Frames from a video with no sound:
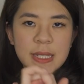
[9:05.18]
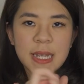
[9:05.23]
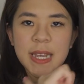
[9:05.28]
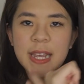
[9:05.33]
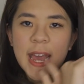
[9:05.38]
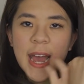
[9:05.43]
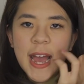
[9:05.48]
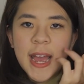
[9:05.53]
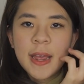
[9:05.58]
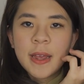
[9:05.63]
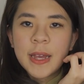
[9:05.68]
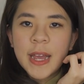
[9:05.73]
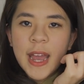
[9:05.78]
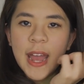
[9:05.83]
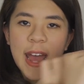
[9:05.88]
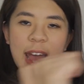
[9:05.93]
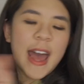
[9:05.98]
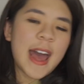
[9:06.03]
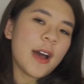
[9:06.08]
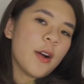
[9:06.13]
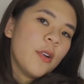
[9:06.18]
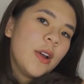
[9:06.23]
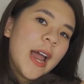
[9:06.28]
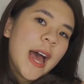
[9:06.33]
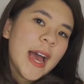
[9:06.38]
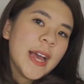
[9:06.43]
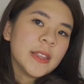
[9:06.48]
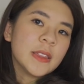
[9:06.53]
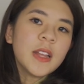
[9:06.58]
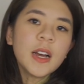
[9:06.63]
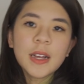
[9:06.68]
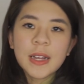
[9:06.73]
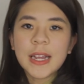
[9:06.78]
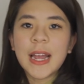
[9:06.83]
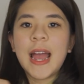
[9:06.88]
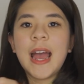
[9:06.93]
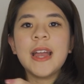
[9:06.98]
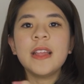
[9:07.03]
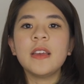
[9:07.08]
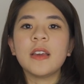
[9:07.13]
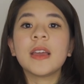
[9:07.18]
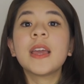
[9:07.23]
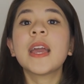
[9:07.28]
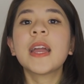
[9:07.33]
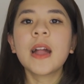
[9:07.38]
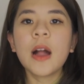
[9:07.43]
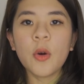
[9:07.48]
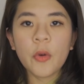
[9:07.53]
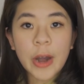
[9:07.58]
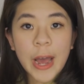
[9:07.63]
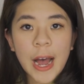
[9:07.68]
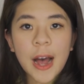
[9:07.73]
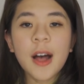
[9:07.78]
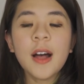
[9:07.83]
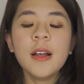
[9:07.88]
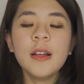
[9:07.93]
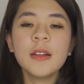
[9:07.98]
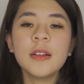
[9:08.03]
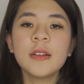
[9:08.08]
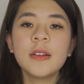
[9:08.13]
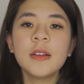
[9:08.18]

sẽ giải cái ao lại tất cả những cái câu đó